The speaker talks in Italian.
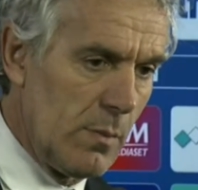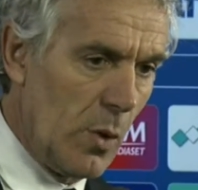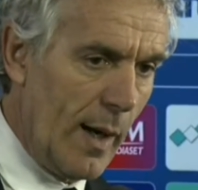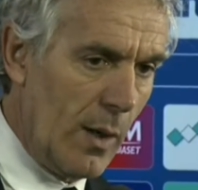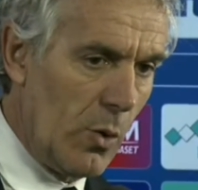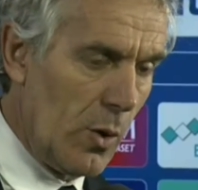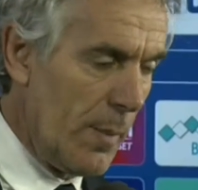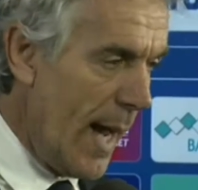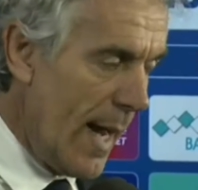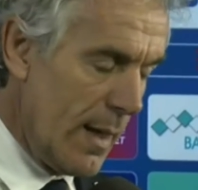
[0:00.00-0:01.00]
non è rigore
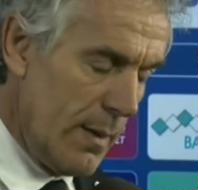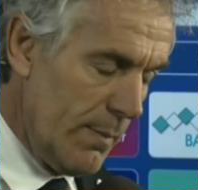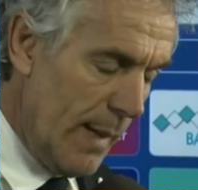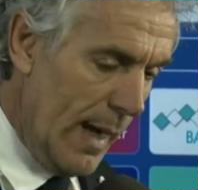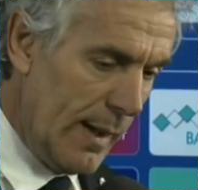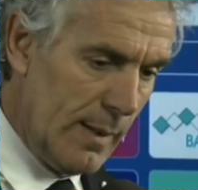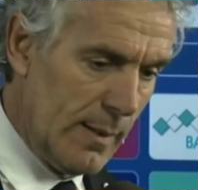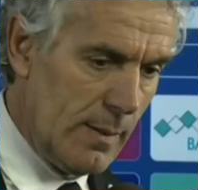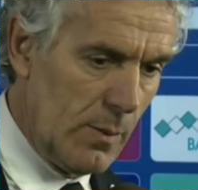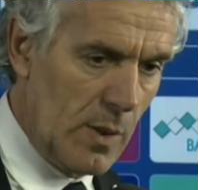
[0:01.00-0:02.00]
mai, mai
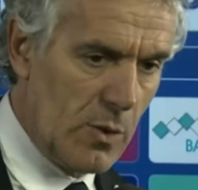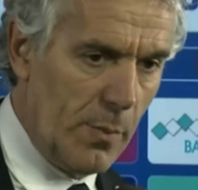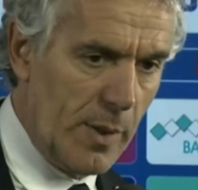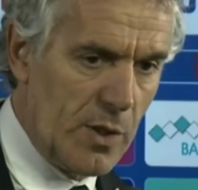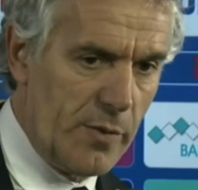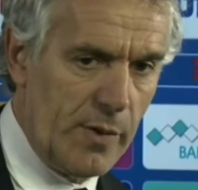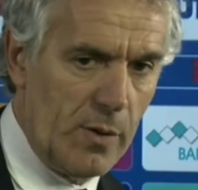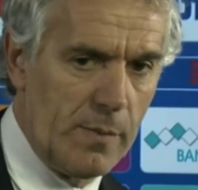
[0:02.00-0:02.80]
questo Pacifico.